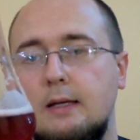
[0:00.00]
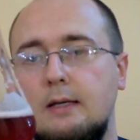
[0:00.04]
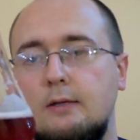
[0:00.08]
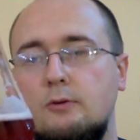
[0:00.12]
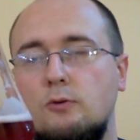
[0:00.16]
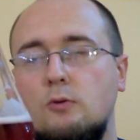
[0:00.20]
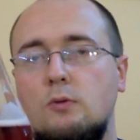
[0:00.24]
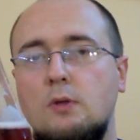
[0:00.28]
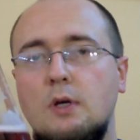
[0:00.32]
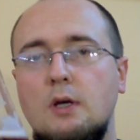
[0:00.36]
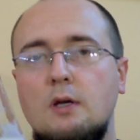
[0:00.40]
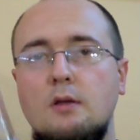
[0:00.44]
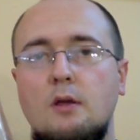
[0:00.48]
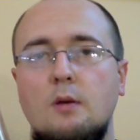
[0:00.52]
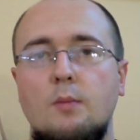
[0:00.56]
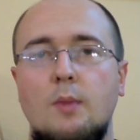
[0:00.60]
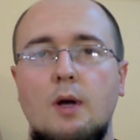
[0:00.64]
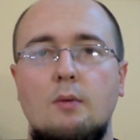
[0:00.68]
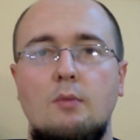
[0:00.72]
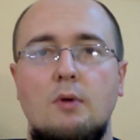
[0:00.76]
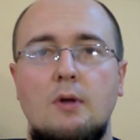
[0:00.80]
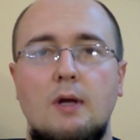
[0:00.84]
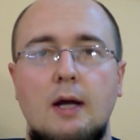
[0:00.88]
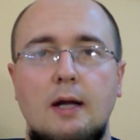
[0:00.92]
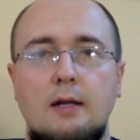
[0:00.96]
Tutaj nie
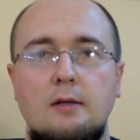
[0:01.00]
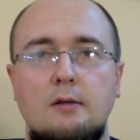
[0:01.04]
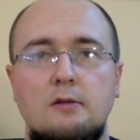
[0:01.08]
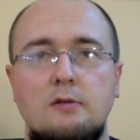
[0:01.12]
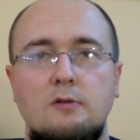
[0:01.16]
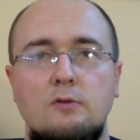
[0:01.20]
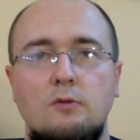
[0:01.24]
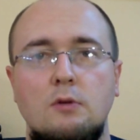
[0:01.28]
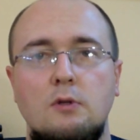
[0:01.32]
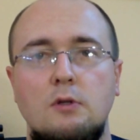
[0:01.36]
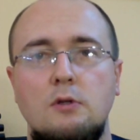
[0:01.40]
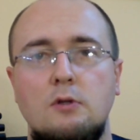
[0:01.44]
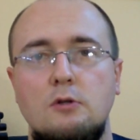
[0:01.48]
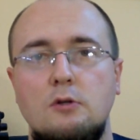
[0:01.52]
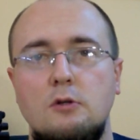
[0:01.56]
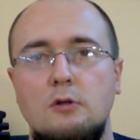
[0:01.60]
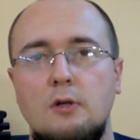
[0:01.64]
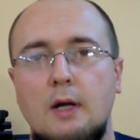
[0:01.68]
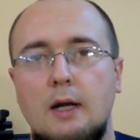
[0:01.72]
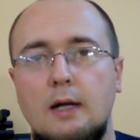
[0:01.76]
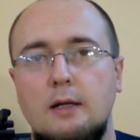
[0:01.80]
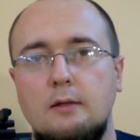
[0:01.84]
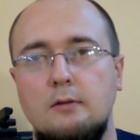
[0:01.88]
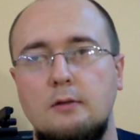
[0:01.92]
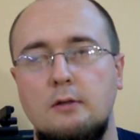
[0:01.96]
mamy ani
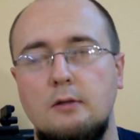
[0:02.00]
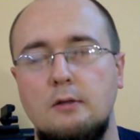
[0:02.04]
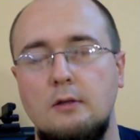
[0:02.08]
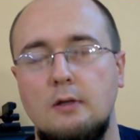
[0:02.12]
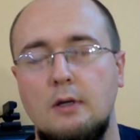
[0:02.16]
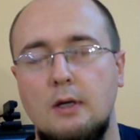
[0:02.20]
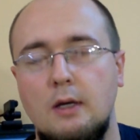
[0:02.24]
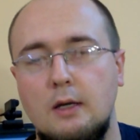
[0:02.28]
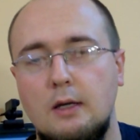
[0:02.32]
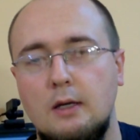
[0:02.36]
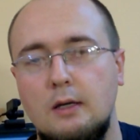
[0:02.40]
słodyczy, ani,